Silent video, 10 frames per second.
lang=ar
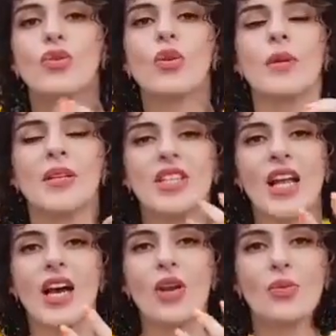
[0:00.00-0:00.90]
دول
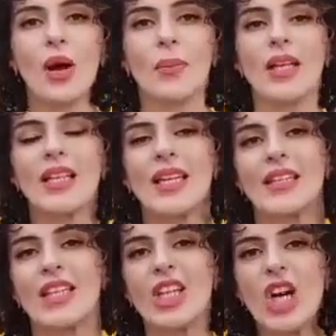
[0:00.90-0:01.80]
بيشتغلوا مع بعض
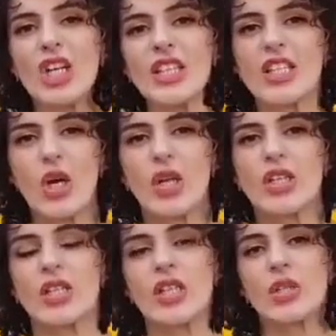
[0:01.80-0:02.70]
الاثنين انتي
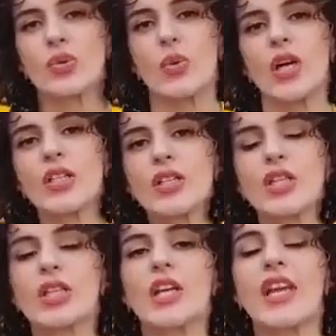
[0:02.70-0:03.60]
اوكسيدنت
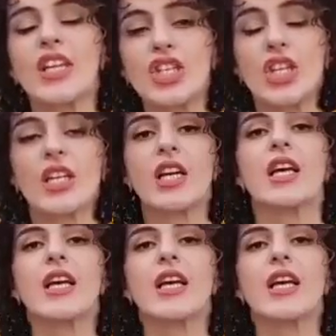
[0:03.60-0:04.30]
وانتي ايجينج